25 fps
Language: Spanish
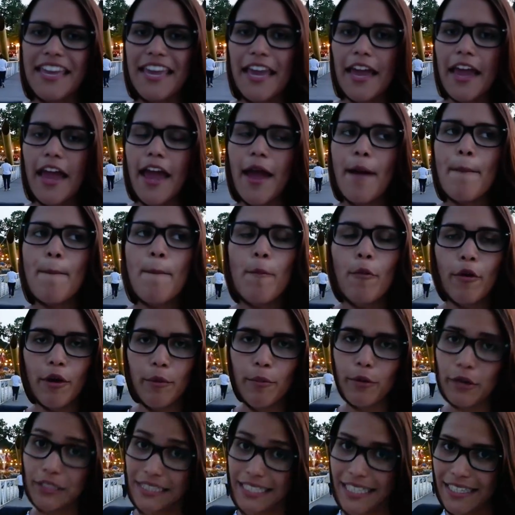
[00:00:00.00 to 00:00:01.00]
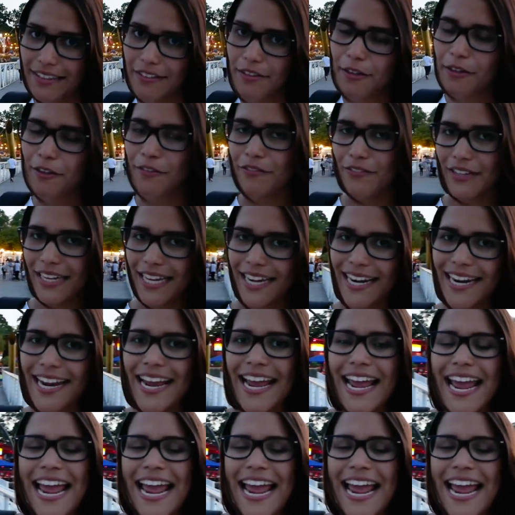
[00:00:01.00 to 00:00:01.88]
y es muy bonito ver